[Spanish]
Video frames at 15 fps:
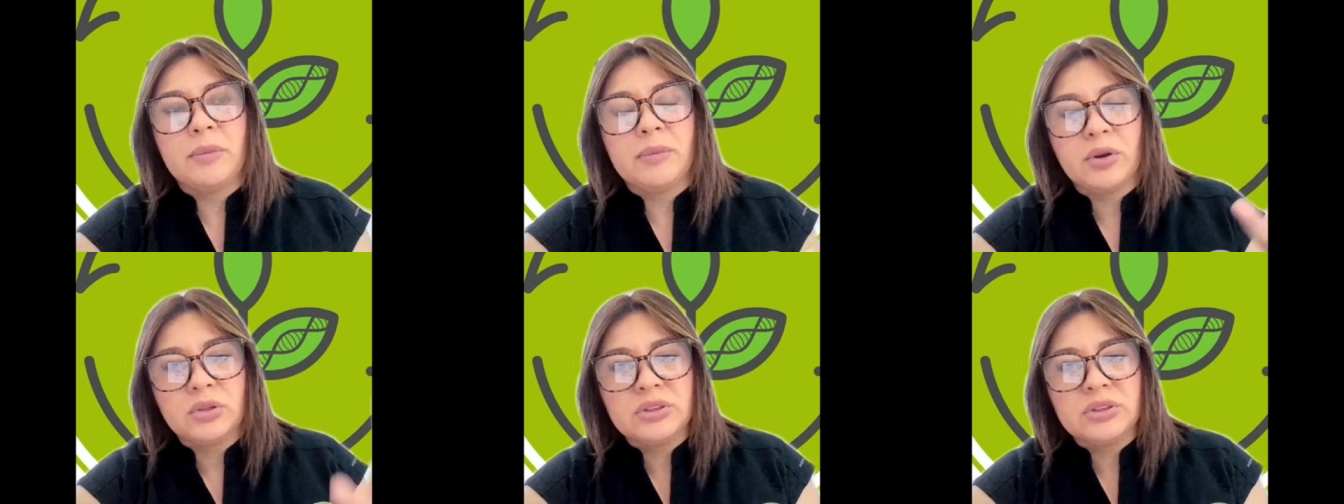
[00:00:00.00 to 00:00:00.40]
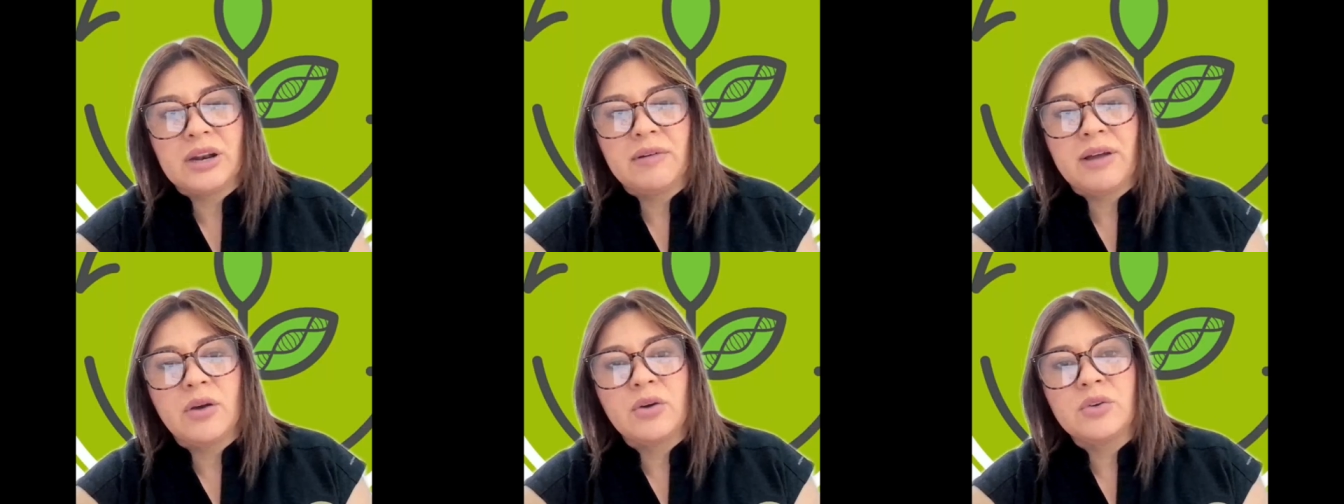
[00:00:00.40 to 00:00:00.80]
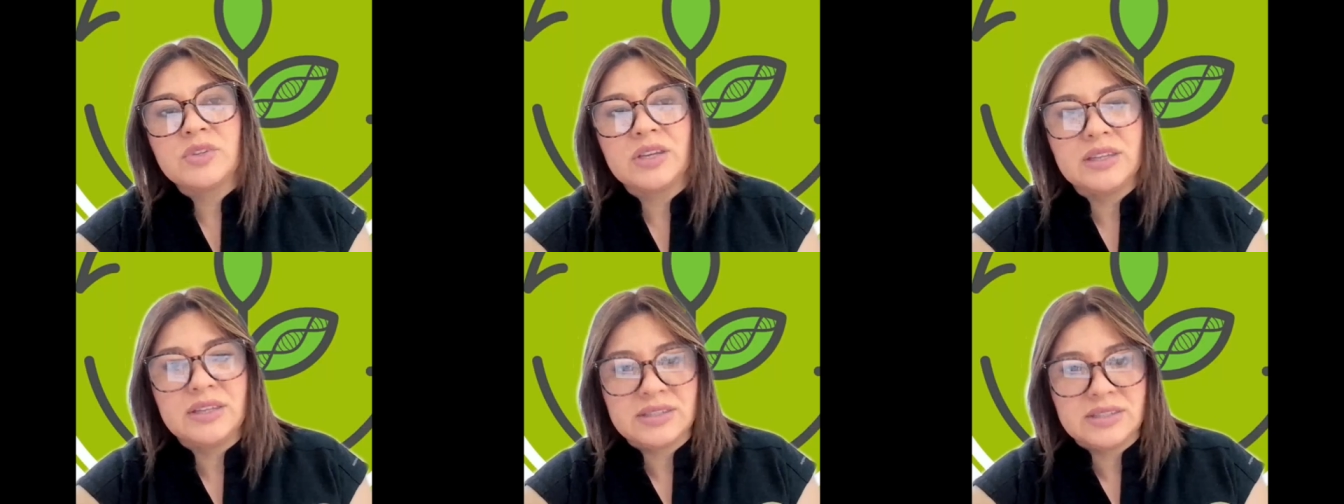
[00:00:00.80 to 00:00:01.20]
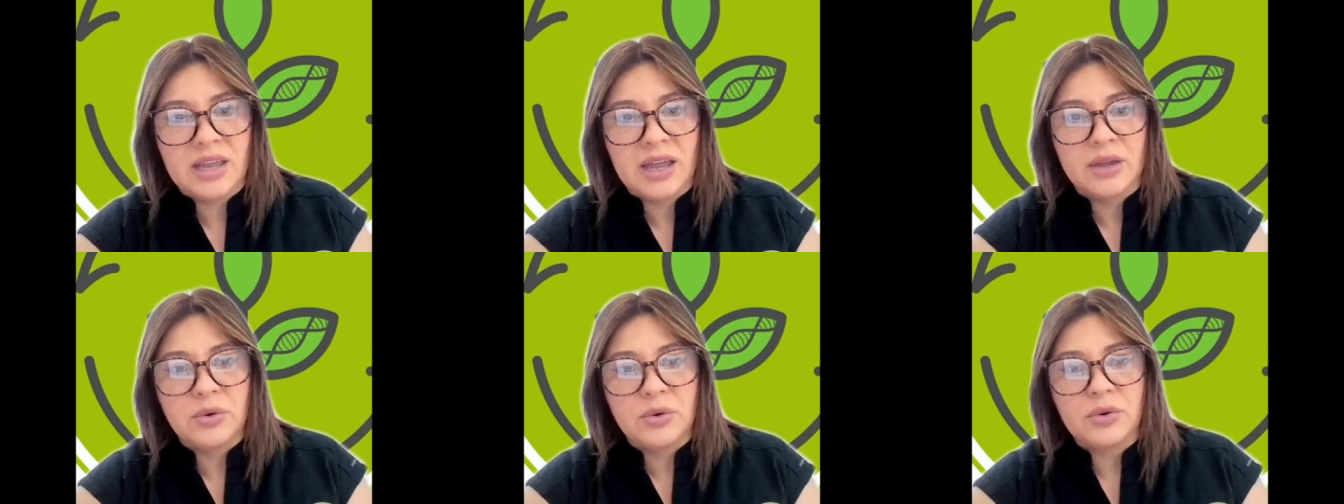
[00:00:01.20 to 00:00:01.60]
los primeros trabajos se
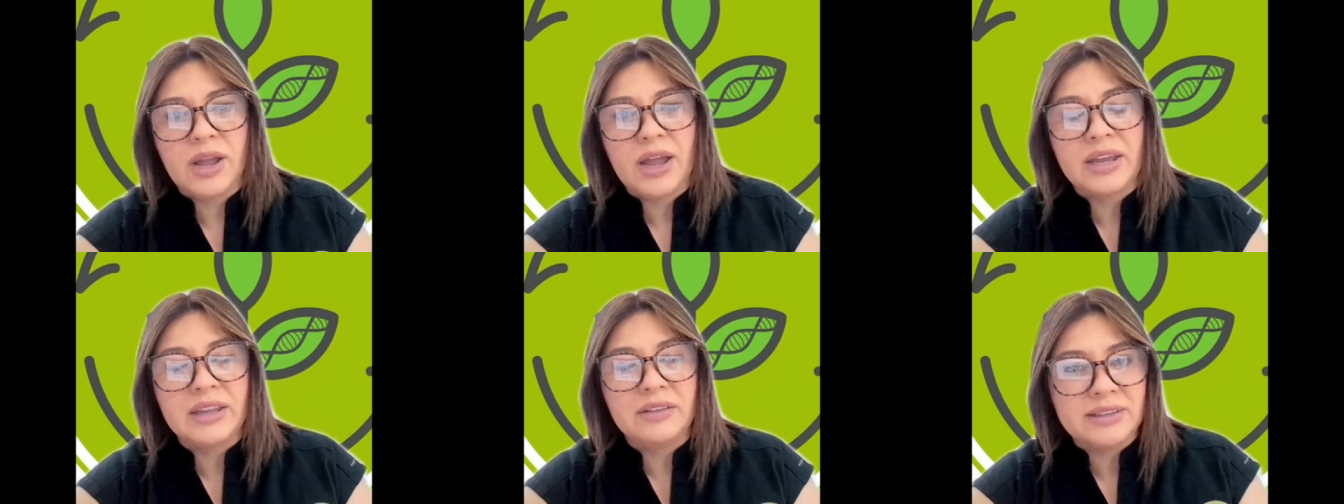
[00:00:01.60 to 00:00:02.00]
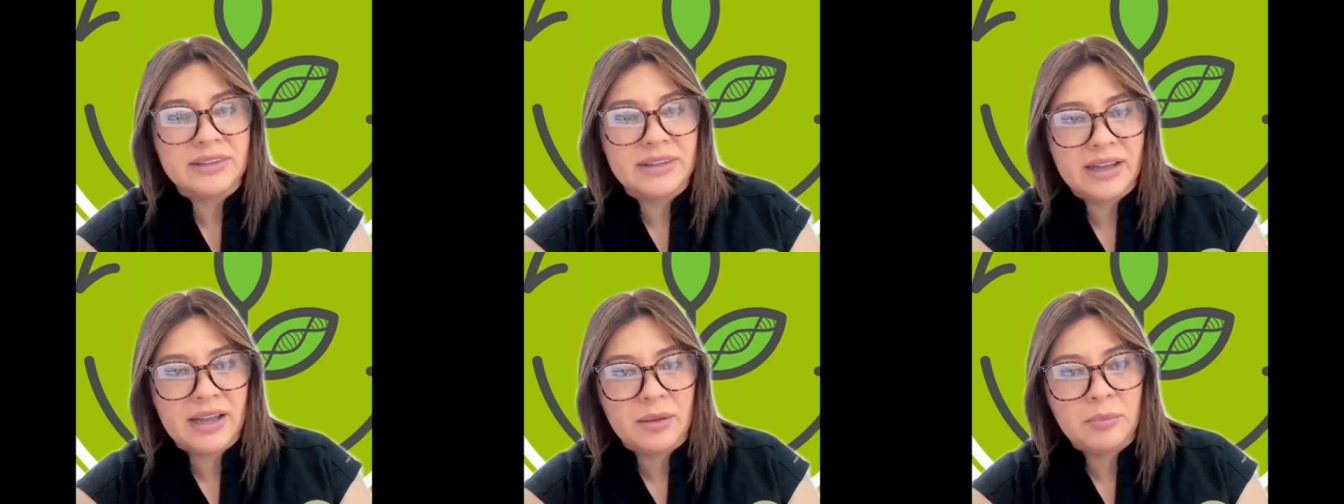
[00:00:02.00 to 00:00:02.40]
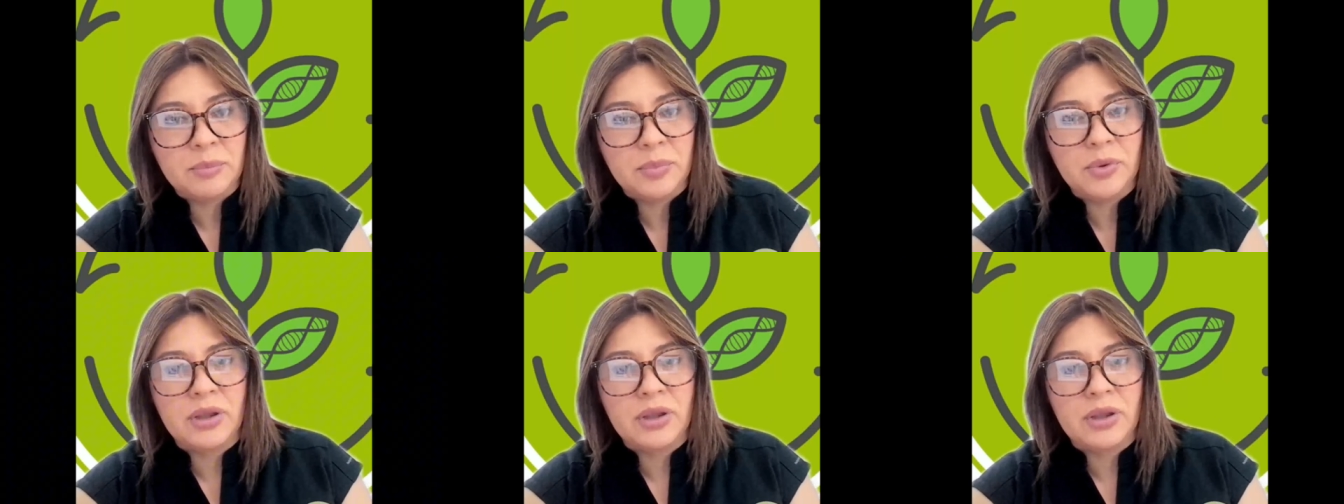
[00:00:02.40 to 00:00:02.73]
iniciaron a nivel de campo,